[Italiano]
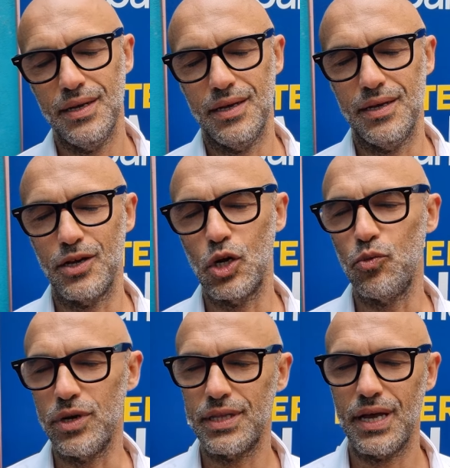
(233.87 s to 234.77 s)
eh,
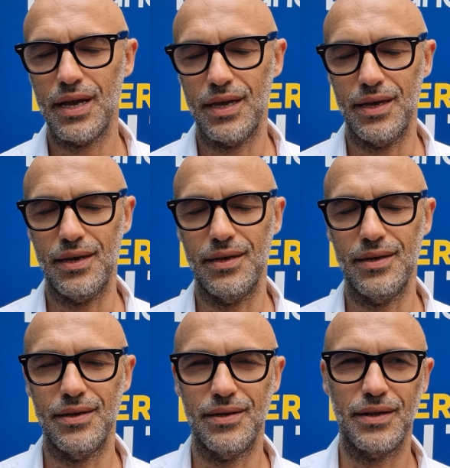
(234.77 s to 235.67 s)
comunità
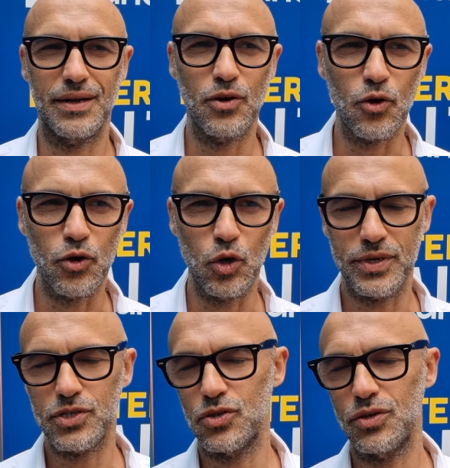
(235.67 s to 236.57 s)
che raccolgono
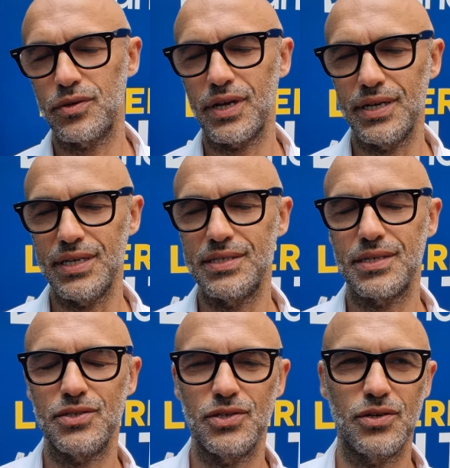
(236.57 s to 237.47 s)
persone e
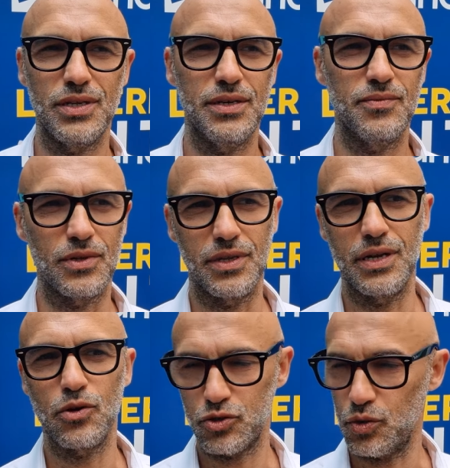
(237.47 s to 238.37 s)
organizzazioni vuol dire
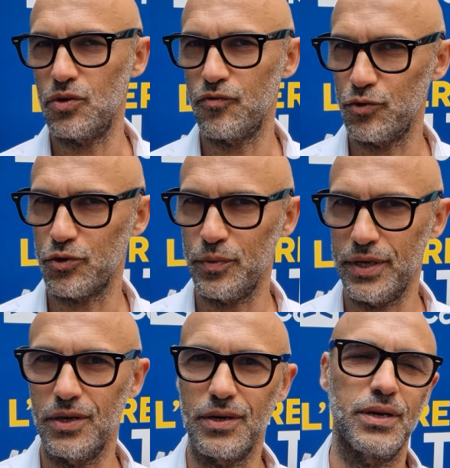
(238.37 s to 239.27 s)
costruire un futuro
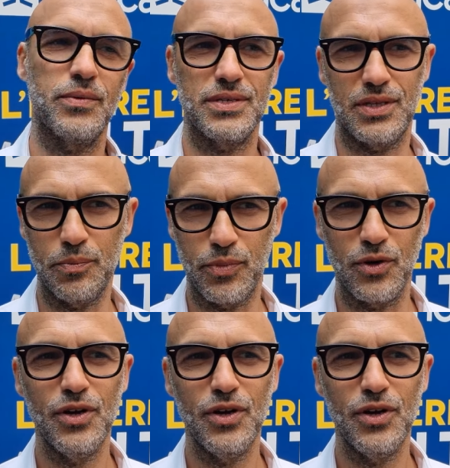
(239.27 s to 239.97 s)
migliore. Questa è un po'